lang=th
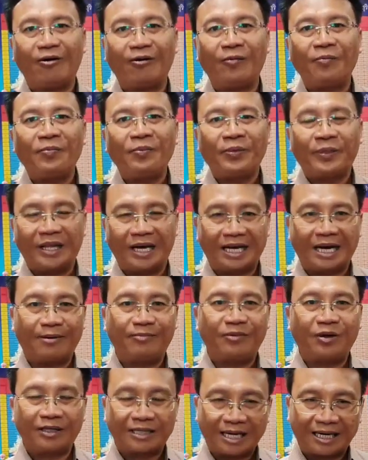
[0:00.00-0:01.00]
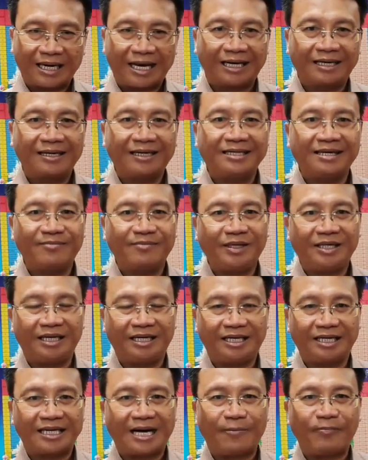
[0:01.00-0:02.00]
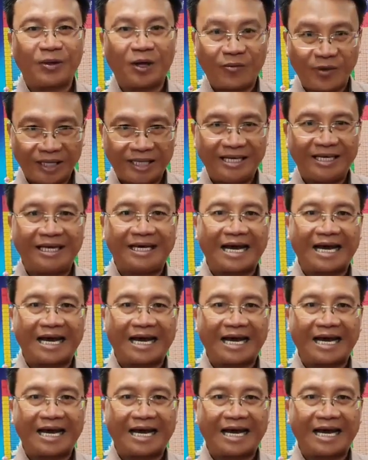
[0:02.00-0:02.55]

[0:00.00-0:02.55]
19นะครับนอกจากนั้นก็ยังมีกิจกรรมในเว